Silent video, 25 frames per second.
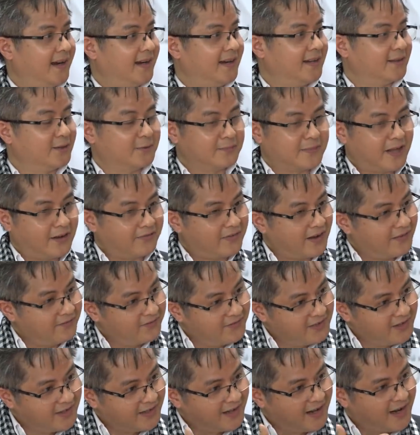để chúng ta phải
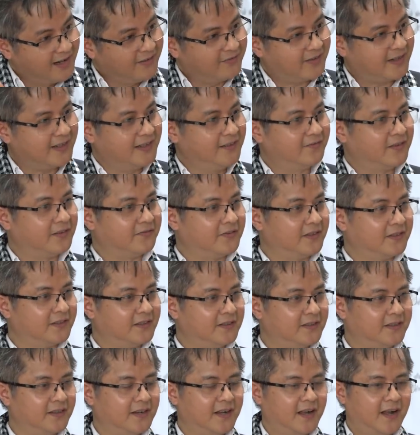vươn lên phải đi về phía
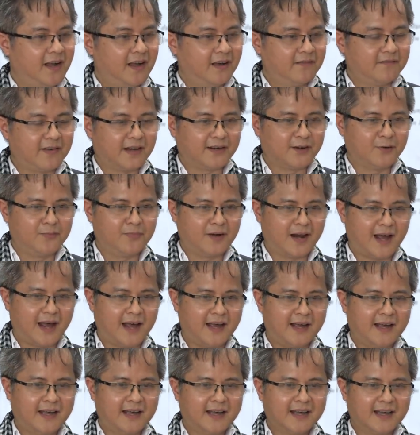trước và đúng
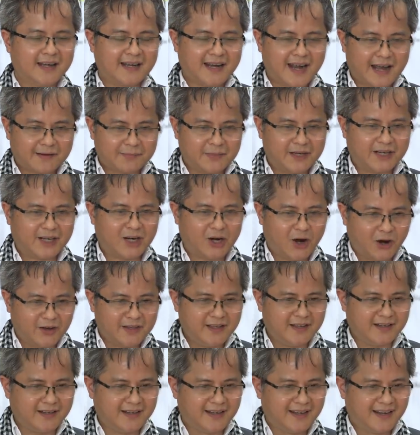là khác biệt khó
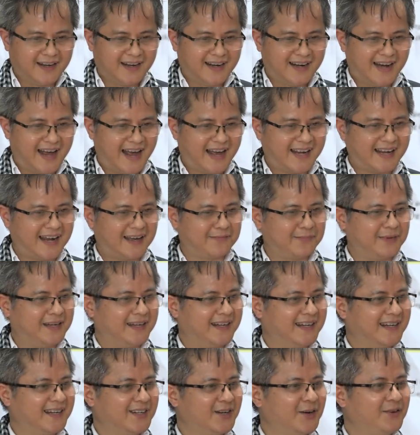nhất là khác
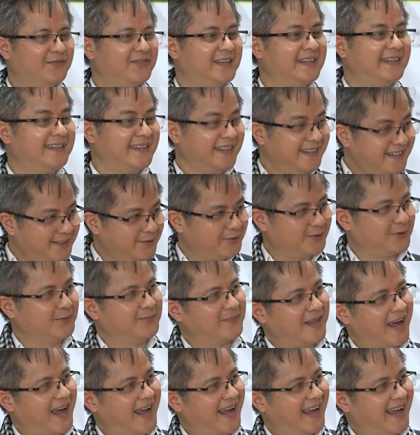biệt đối với chính của
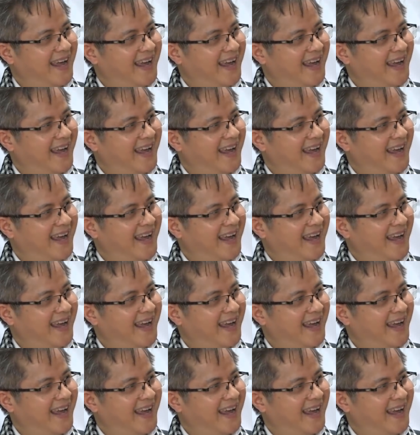chúng ta